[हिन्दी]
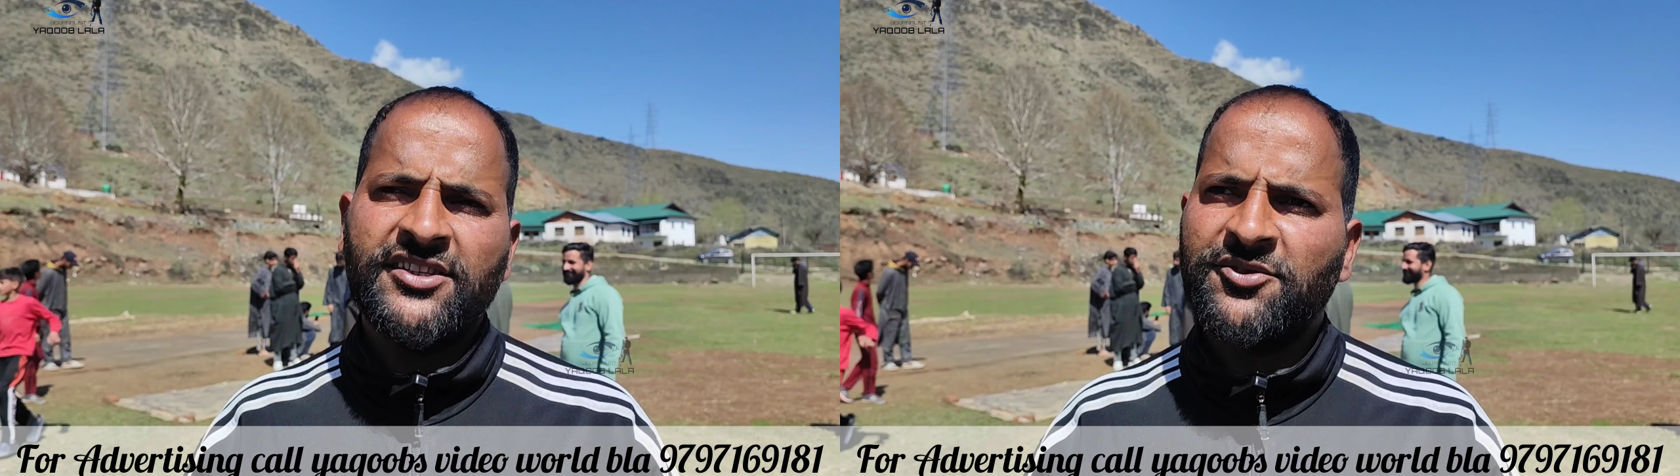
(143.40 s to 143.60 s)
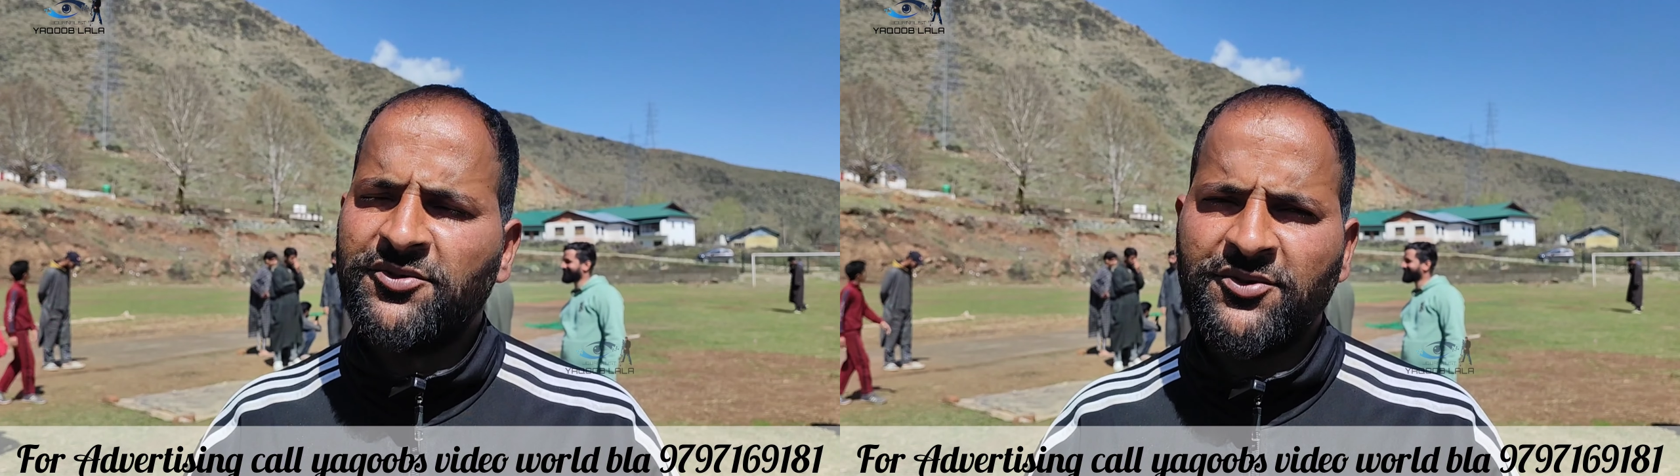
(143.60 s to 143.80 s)

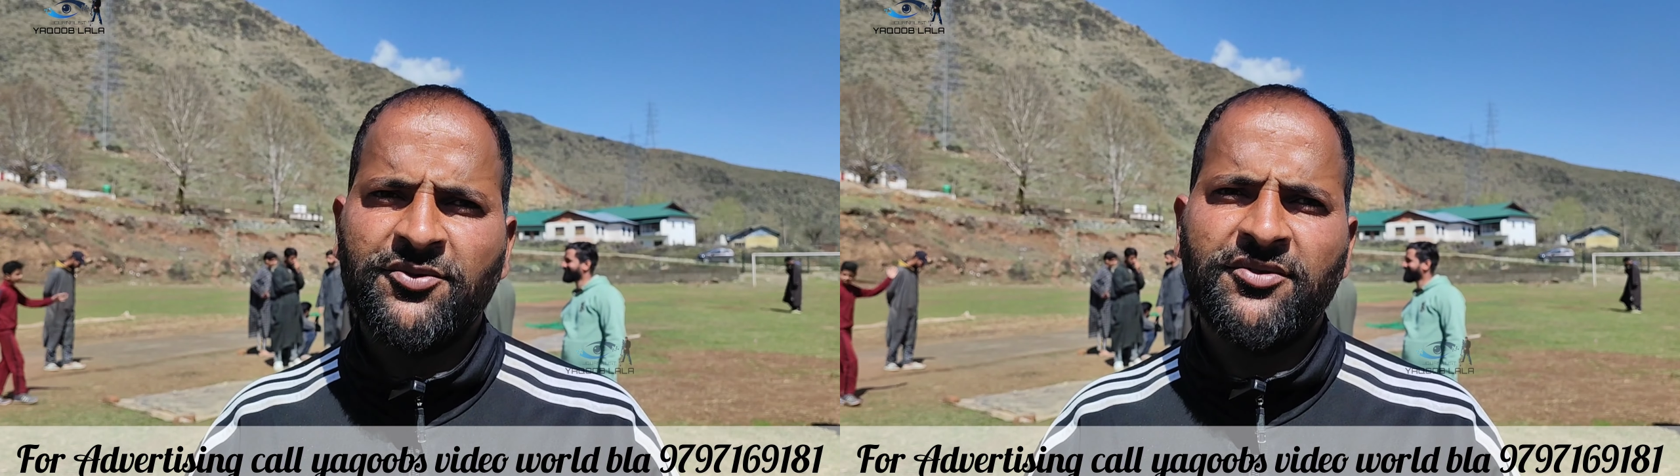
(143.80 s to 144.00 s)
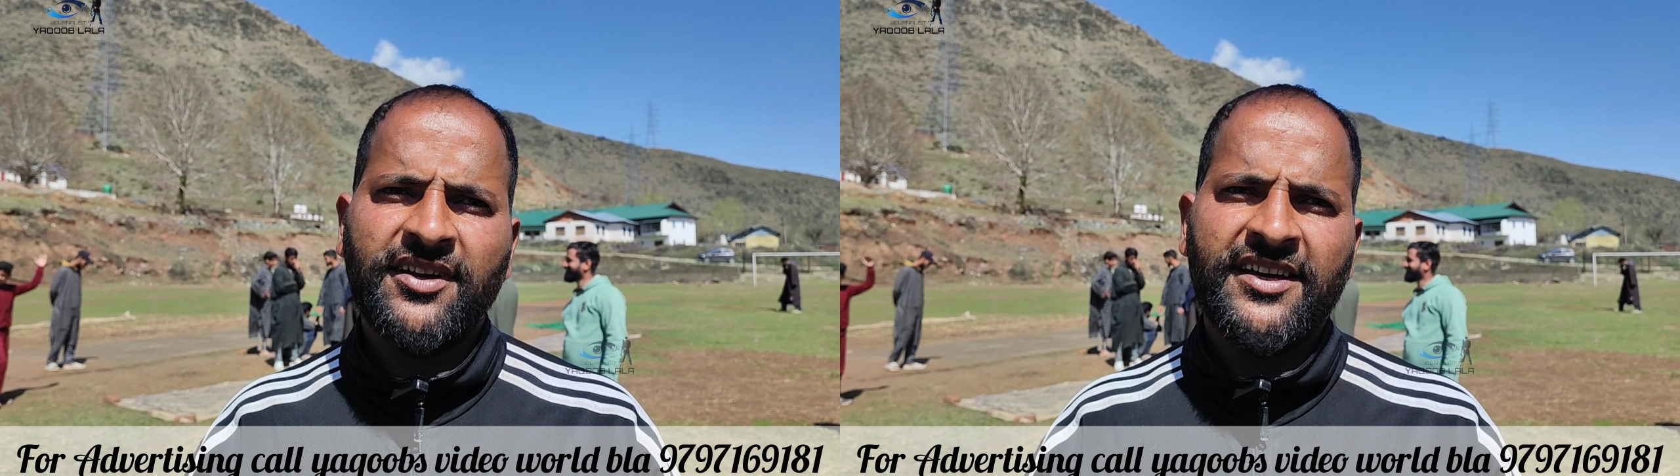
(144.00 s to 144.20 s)
जिसने उसको
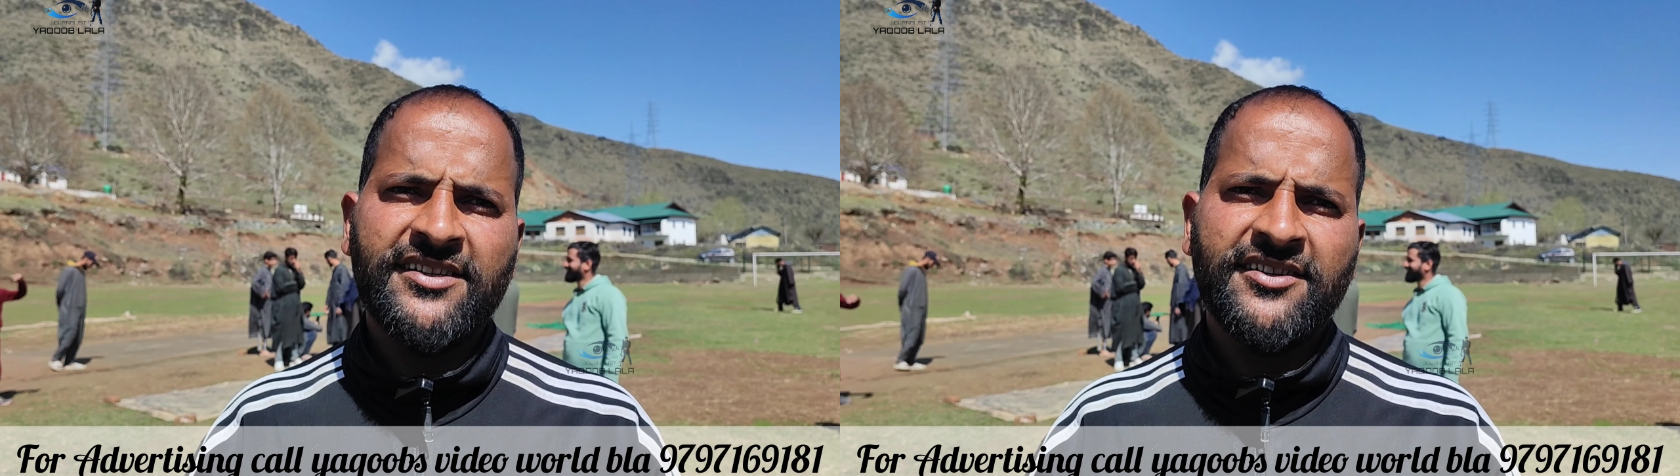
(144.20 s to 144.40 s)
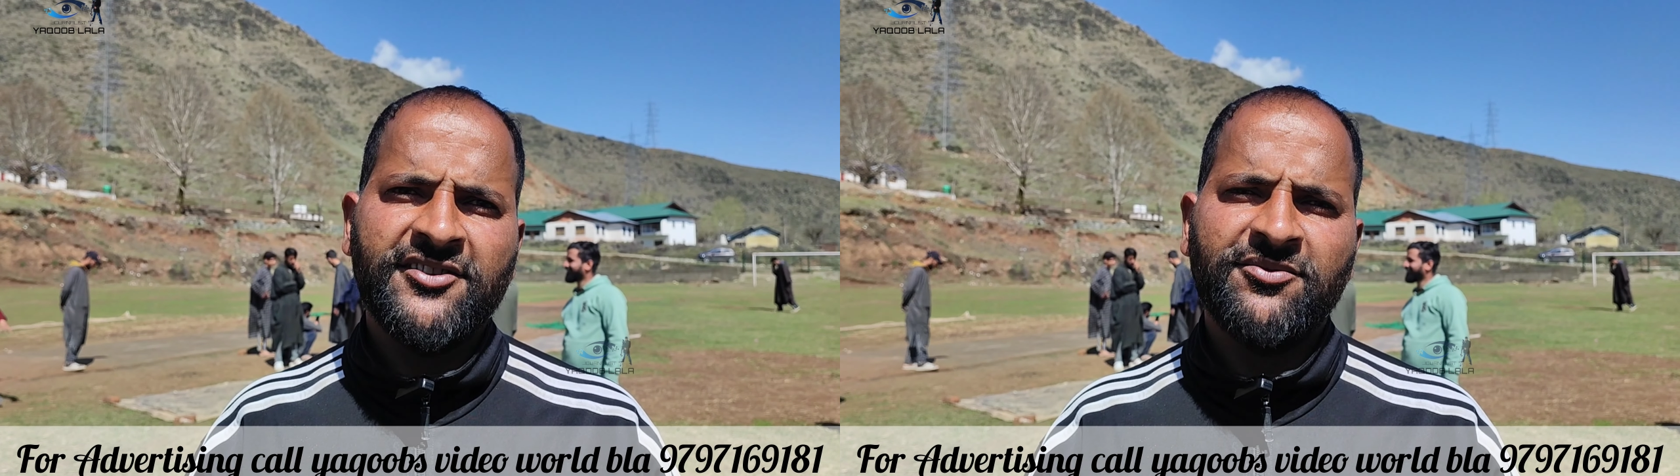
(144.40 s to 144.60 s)

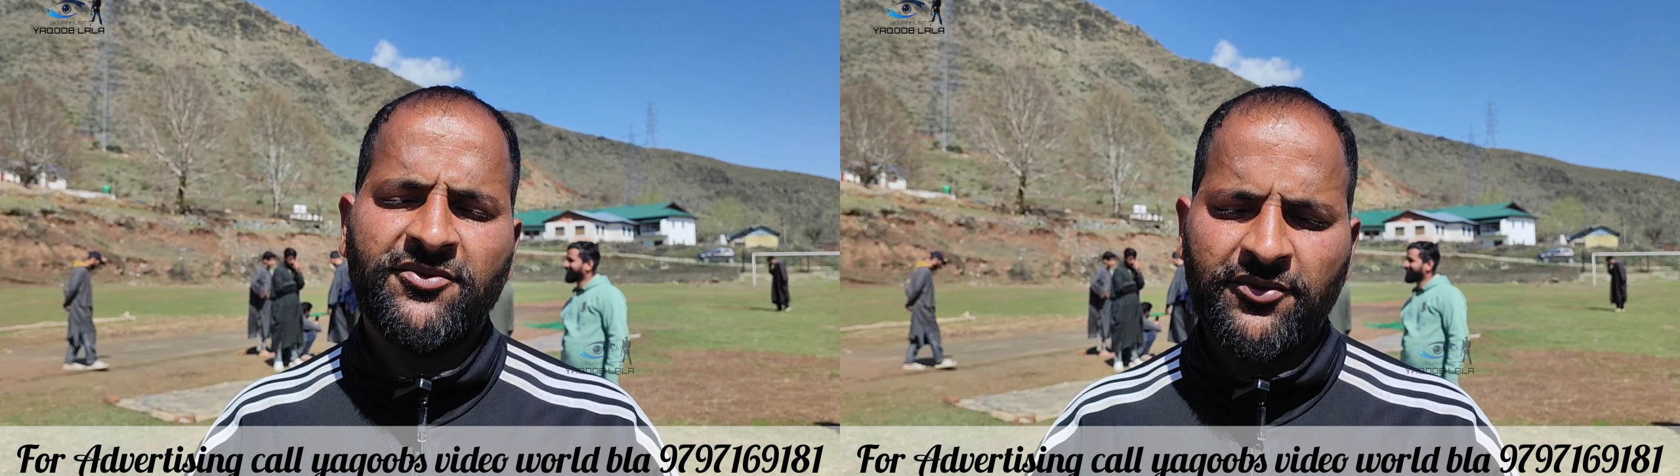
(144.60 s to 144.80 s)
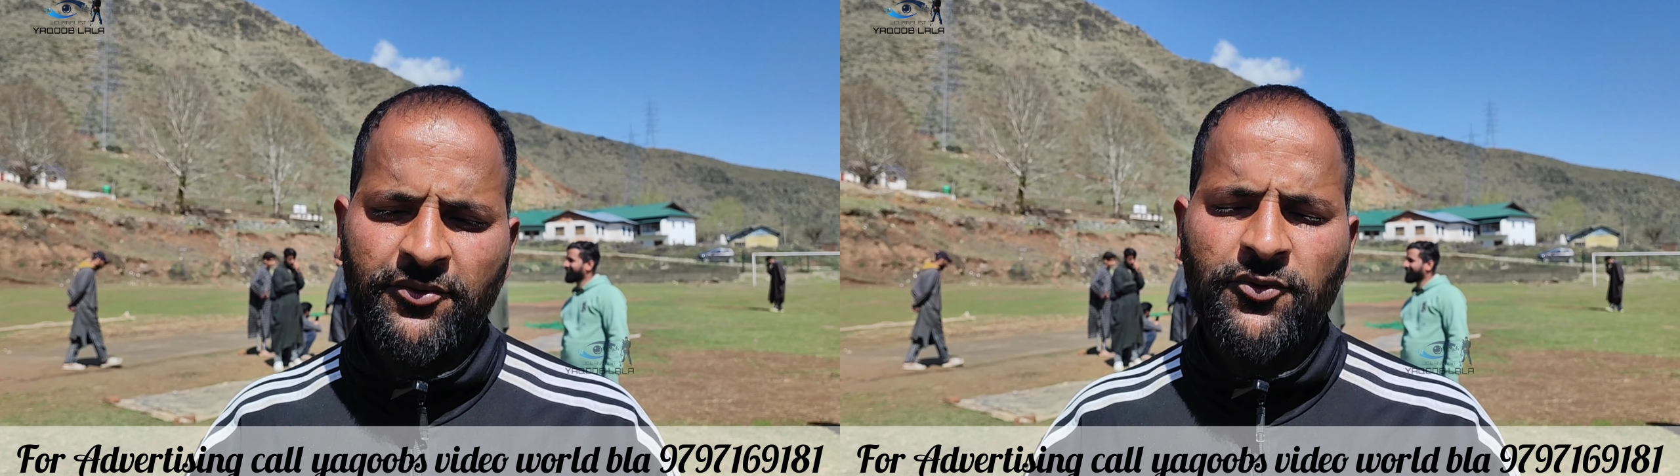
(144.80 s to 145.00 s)
ऐसे इस
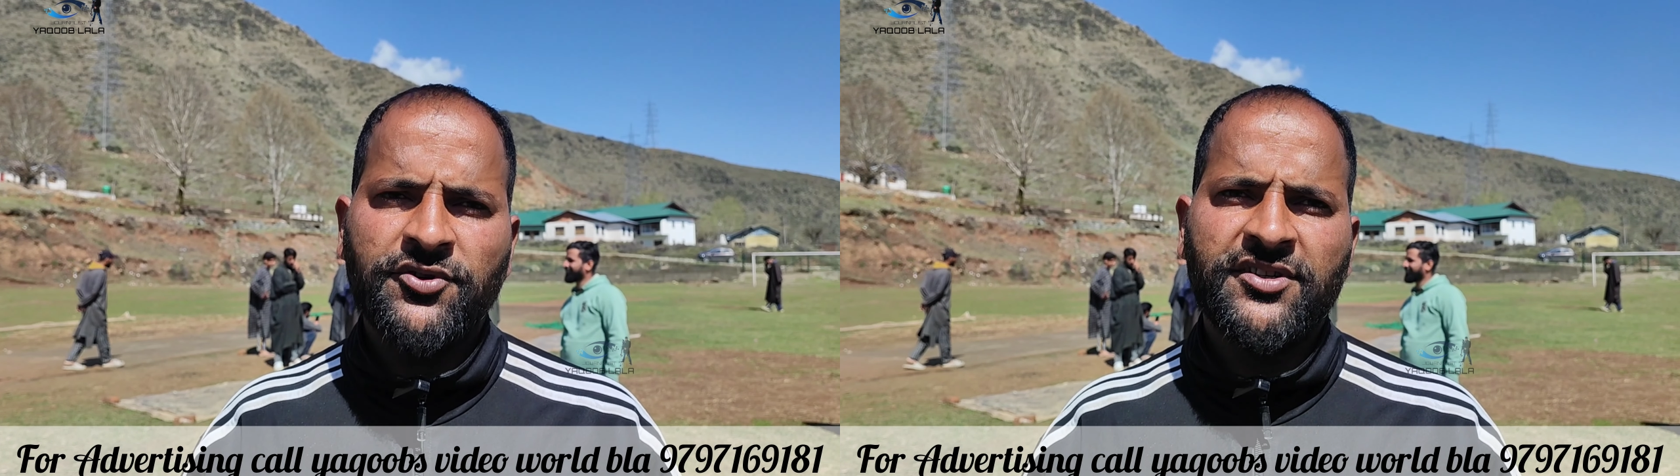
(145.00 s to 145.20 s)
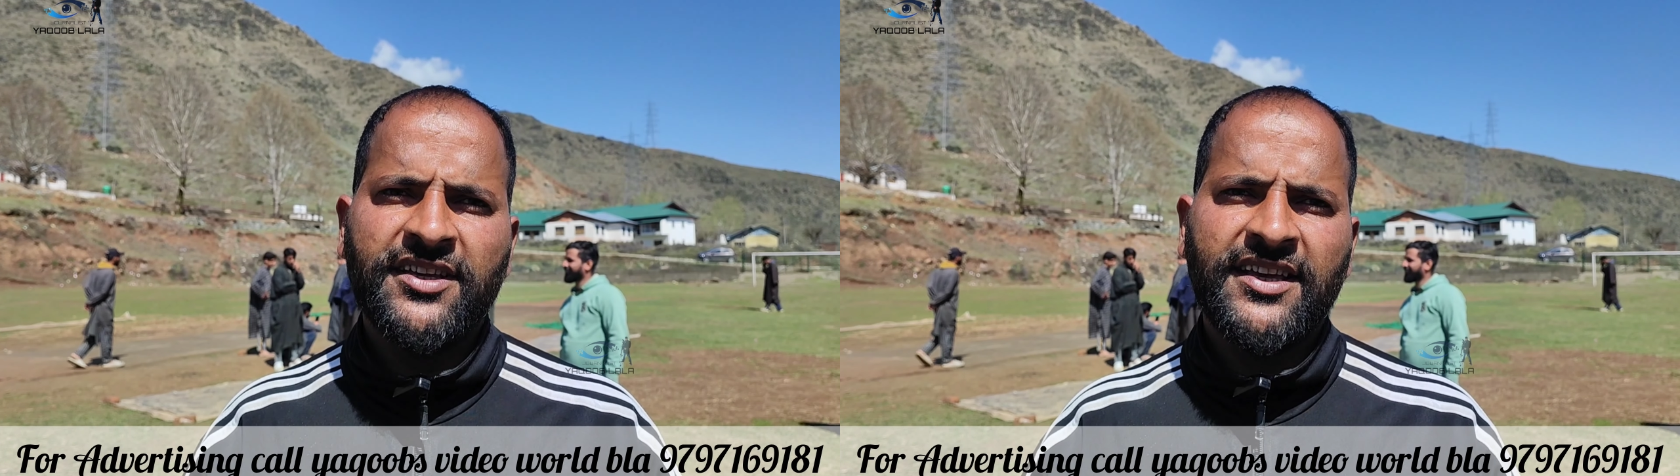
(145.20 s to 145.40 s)

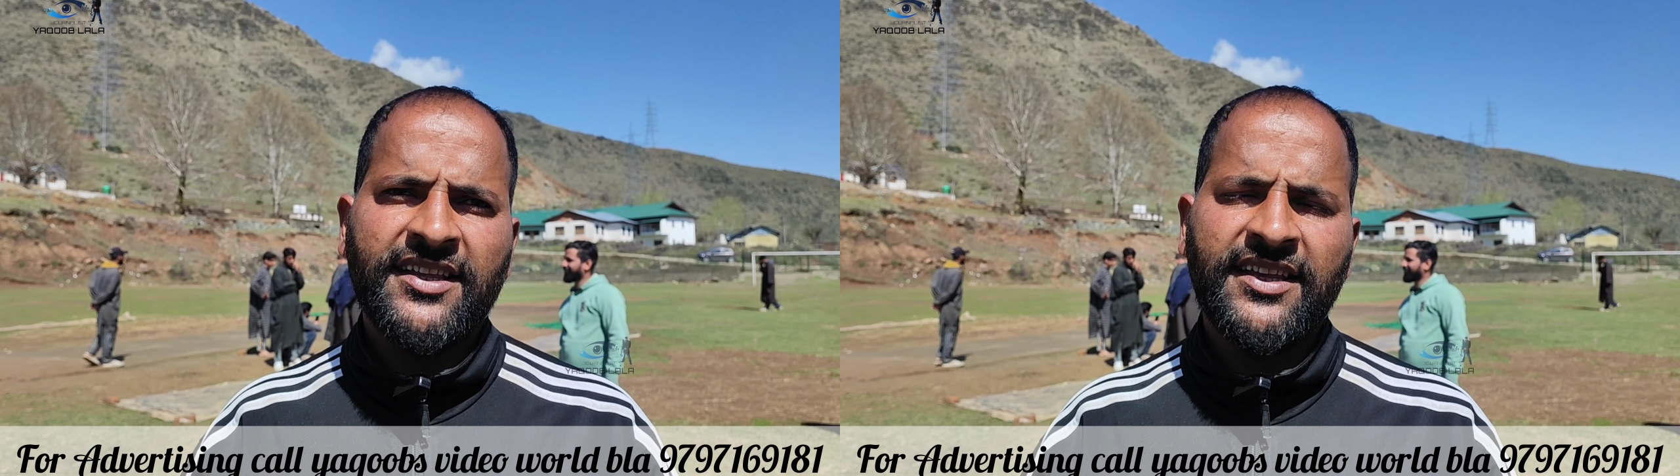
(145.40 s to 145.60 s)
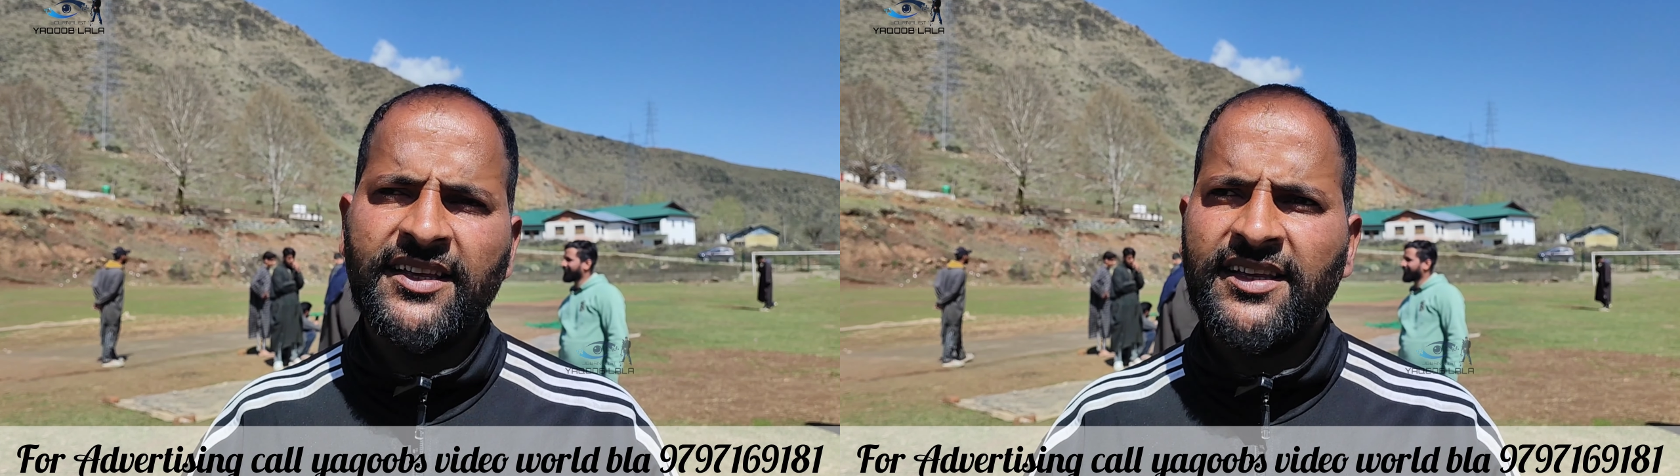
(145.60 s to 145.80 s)
कोचिंग किया
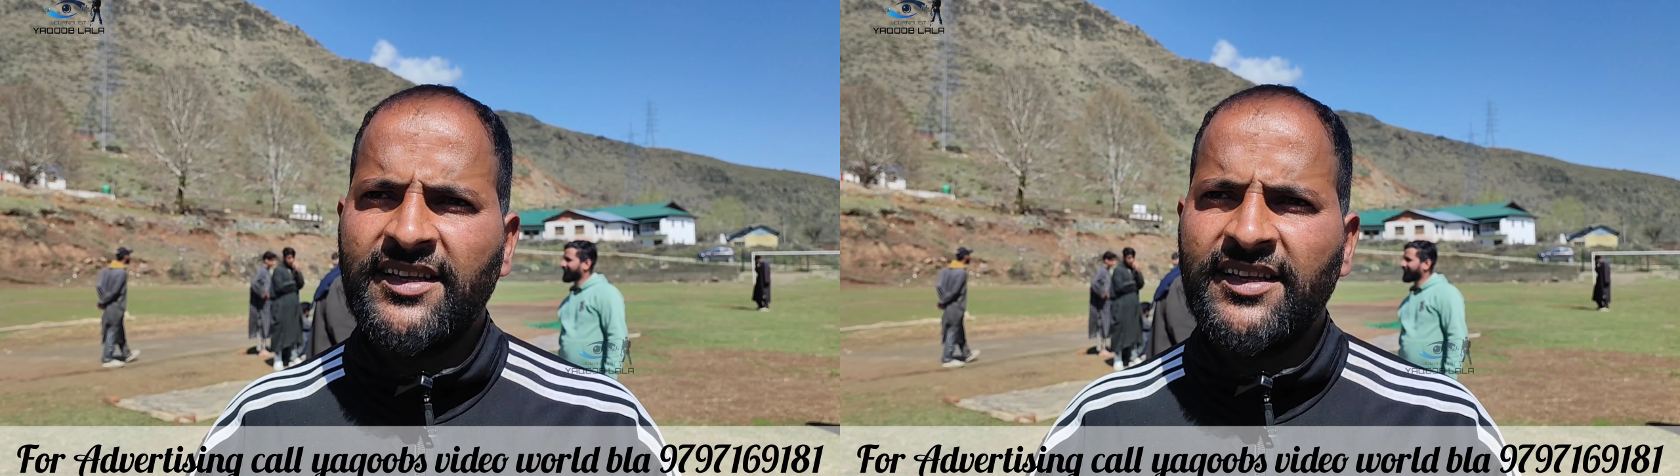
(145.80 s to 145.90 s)
था